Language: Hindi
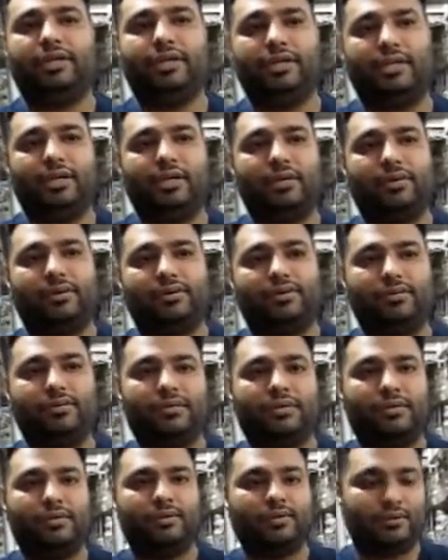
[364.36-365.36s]
रैबिट फर
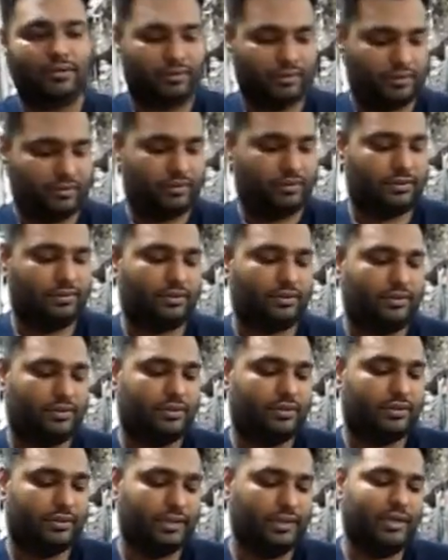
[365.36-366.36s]
रनर रैबिट के फर से बना
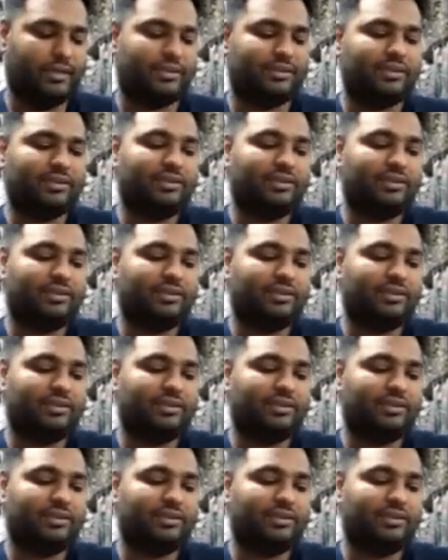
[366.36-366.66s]
है यस